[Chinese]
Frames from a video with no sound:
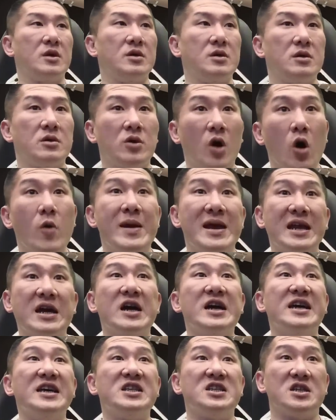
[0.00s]
后面那
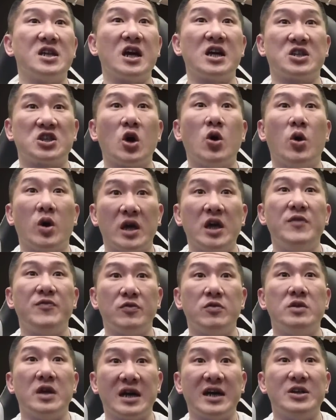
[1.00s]
个椅子，那个送我衣
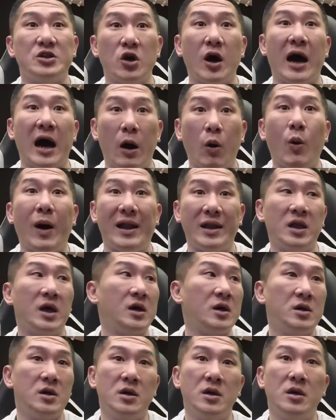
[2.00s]
服那个就好玩了。
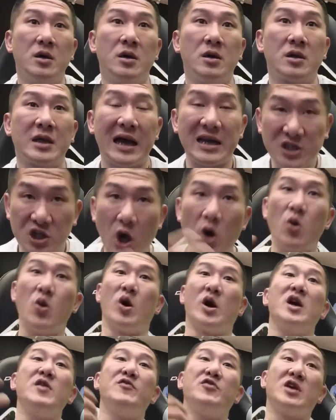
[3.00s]
他送
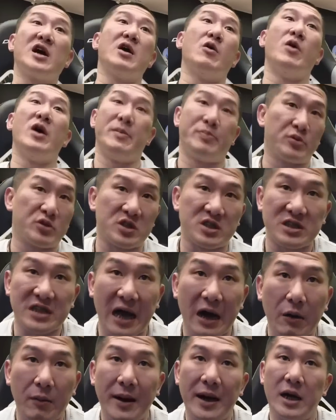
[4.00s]
我衣服那个，我也不知道啊，